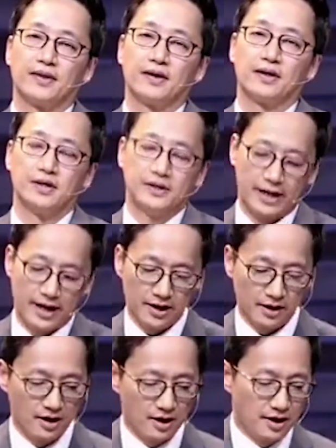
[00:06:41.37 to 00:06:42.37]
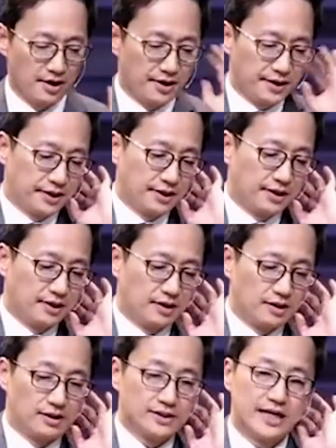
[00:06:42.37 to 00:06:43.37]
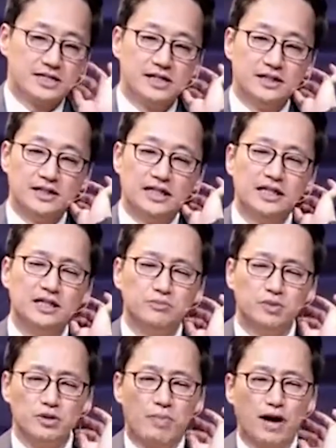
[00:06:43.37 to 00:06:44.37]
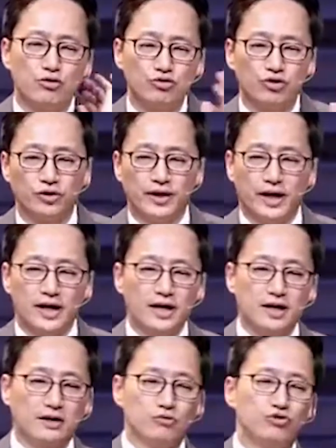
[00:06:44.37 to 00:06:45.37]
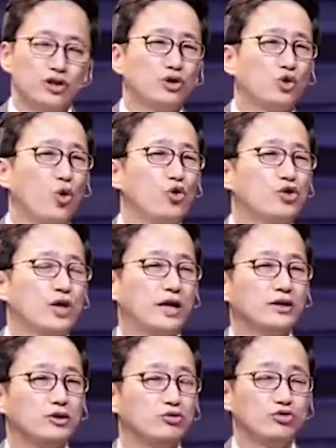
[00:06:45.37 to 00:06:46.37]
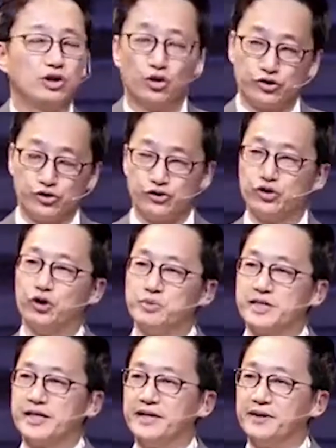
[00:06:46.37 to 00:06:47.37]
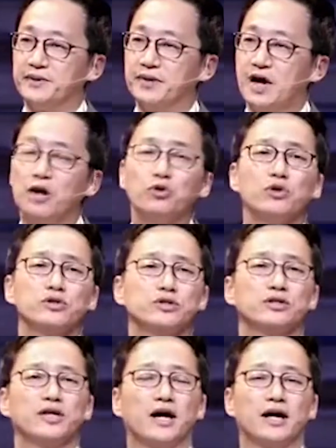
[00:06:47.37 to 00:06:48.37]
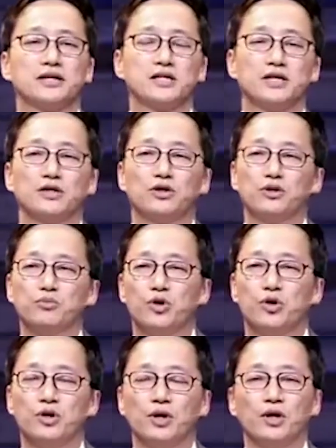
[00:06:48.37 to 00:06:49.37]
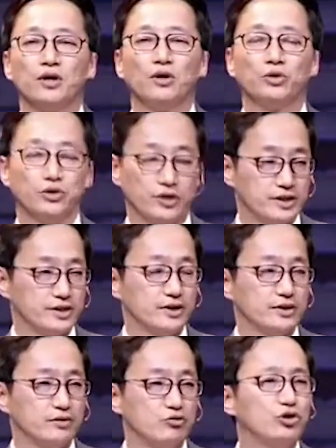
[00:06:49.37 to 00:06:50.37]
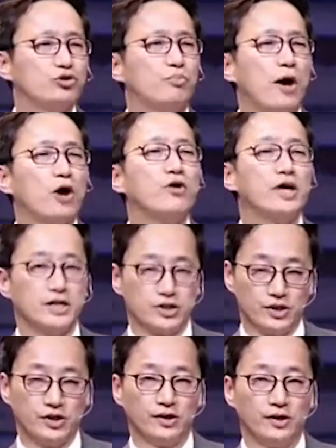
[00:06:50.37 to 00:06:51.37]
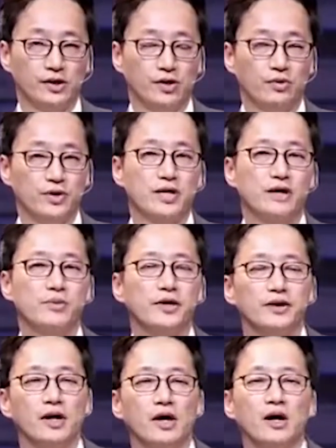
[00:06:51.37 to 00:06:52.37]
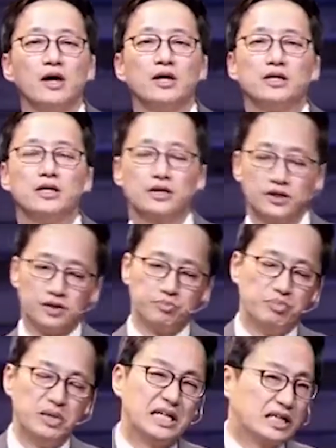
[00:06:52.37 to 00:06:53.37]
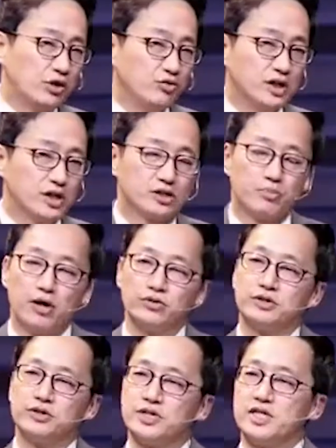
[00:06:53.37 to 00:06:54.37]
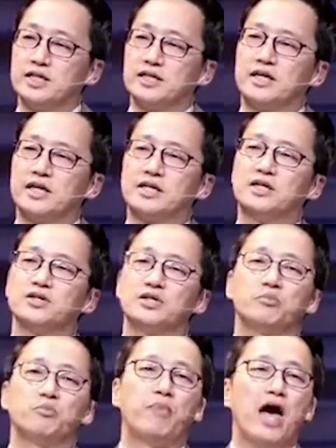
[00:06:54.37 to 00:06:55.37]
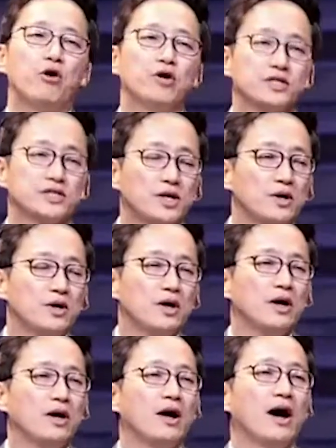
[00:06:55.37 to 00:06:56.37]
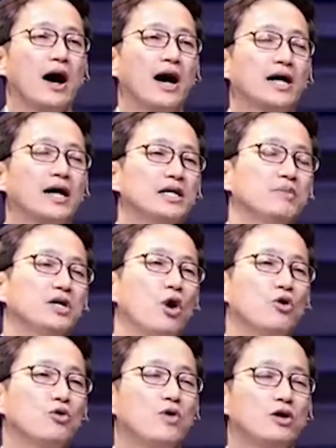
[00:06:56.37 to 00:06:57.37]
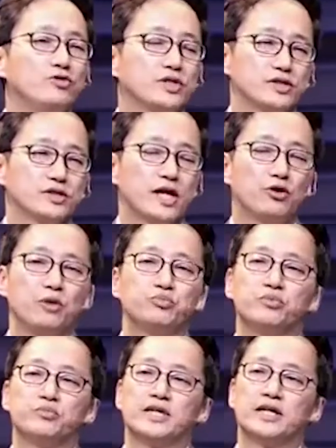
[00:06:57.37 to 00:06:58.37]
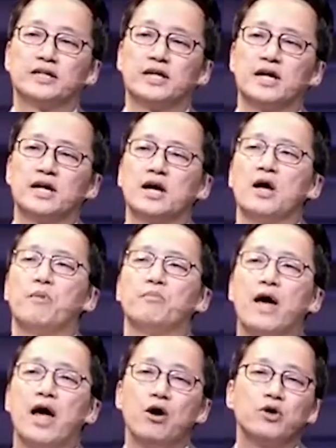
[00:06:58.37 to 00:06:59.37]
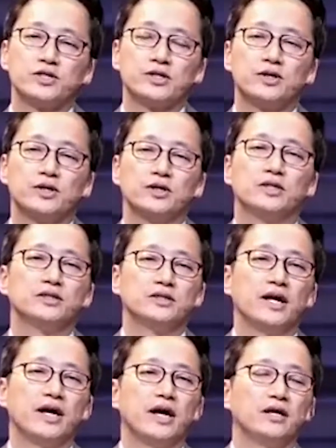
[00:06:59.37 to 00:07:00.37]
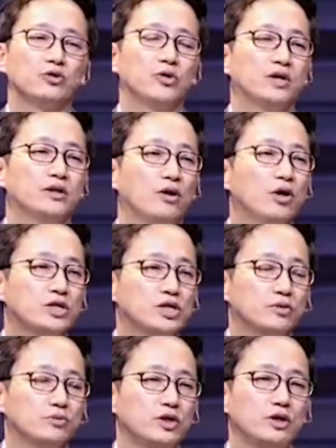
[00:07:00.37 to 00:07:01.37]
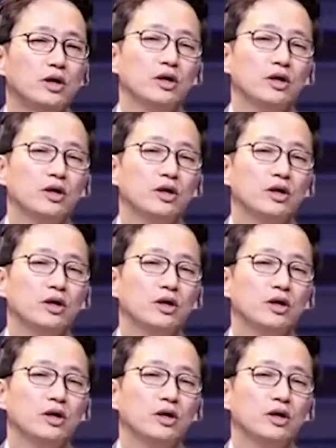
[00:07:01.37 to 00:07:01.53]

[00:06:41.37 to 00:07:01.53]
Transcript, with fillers: 그런데 사실 이름을 바꾸거나 우리를 교육하는 건 우리가 어쩔 수가 없잖아요. 학교에서 그렇게 가르치는 걸 뭐어떻게했어요 우리도 배워야죠. 왜냐하면 그것을 믿기 위해서 배우는 것이 아니라 그것을 배워서 하나님의 영광을 위해서 사용할 뿐만 아니라 배워서 그들의 또한 허점을